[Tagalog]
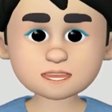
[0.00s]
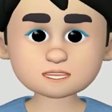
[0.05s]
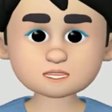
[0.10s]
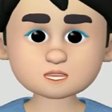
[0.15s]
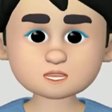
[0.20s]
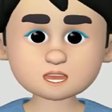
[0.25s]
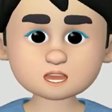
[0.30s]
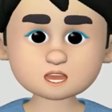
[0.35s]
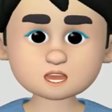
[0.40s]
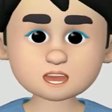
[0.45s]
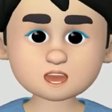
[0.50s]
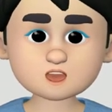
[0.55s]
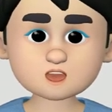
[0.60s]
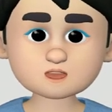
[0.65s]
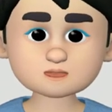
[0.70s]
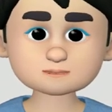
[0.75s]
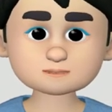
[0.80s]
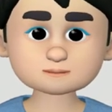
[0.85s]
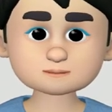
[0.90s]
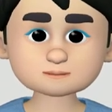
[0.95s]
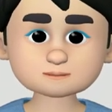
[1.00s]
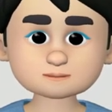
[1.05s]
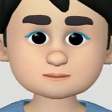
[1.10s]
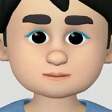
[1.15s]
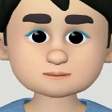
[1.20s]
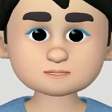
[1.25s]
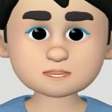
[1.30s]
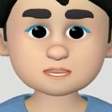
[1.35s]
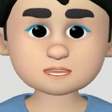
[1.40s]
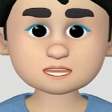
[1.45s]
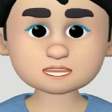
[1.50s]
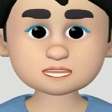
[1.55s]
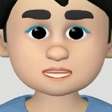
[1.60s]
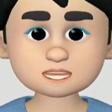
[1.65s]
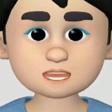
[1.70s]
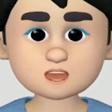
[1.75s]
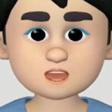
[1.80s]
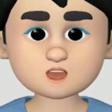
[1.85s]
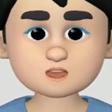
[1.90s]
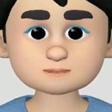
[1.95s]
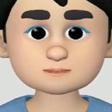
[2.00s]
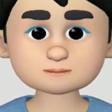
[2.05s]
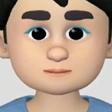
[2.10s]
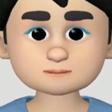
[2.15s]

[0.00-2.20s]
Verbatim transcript: Gobernador Romualdo.